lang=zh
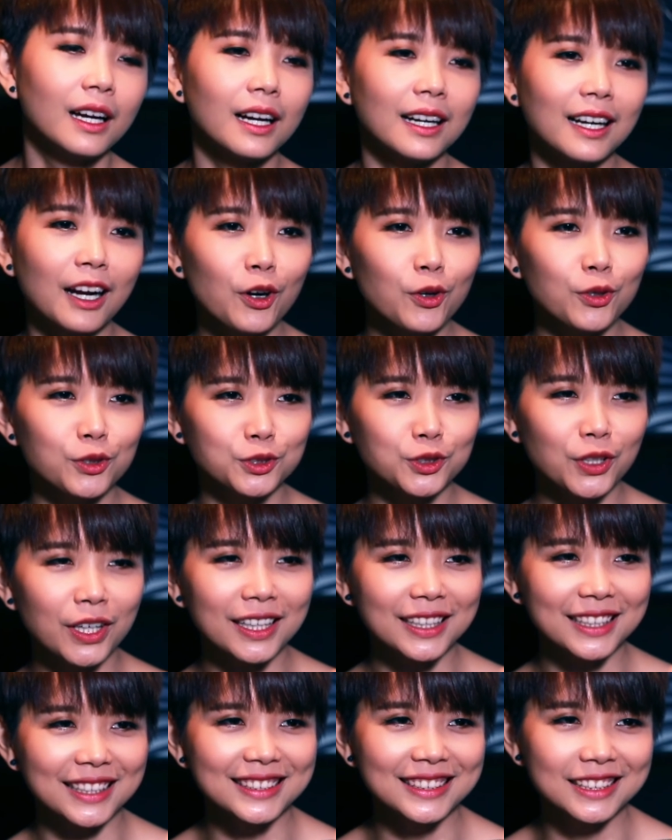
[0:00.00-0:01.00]
然后我就
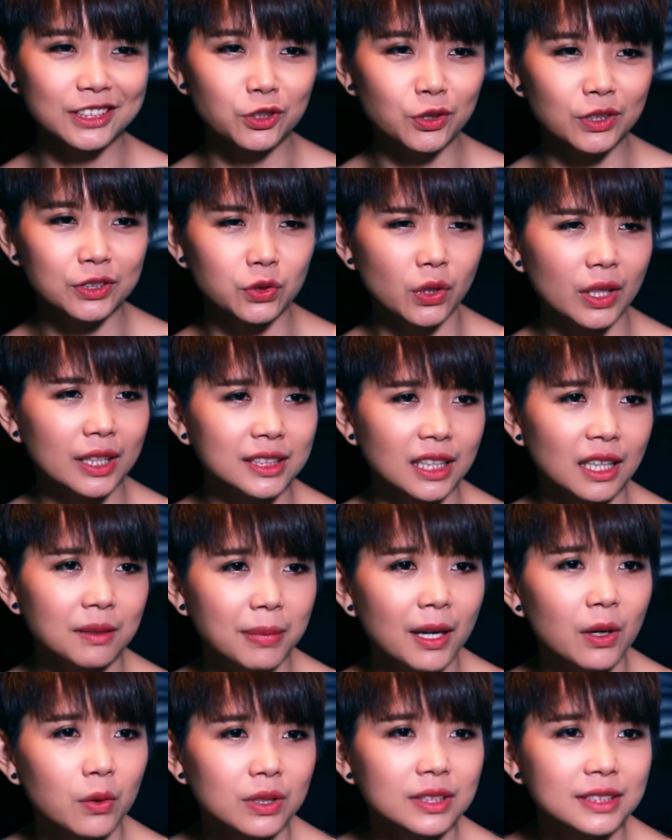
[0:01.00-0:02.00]
要跟很多人说，哎，怎么
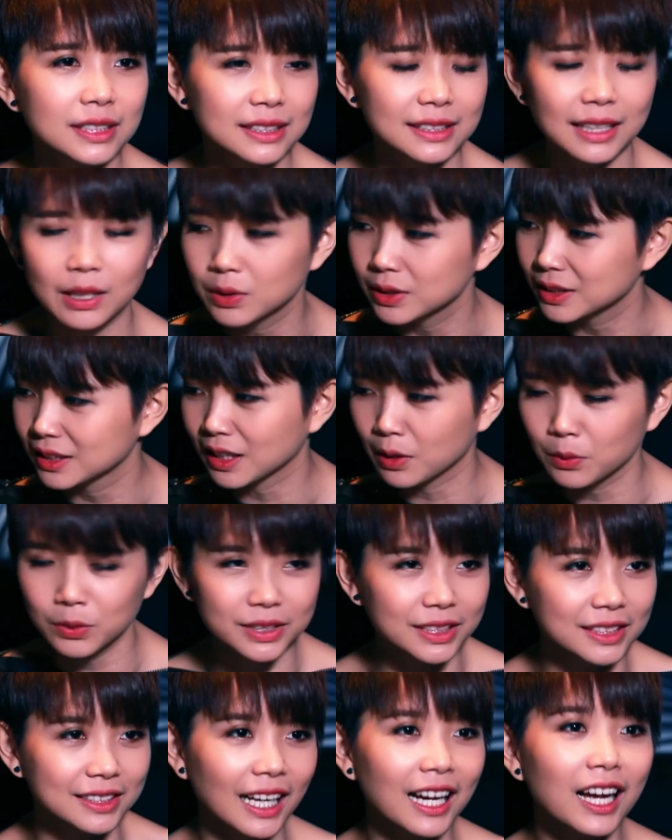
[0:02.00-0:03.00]
办？我很紧张，我很紧张，我
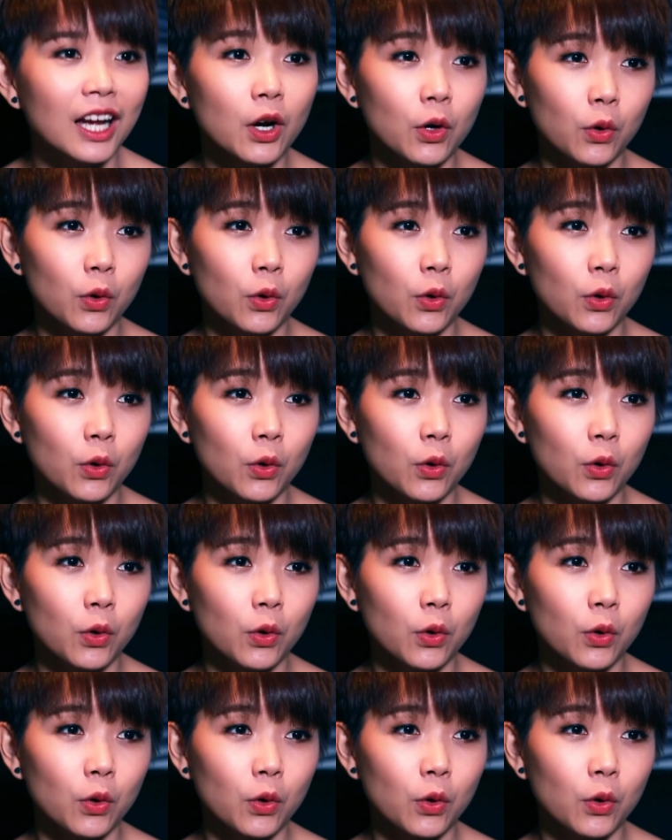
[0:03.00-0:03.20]
很紧张。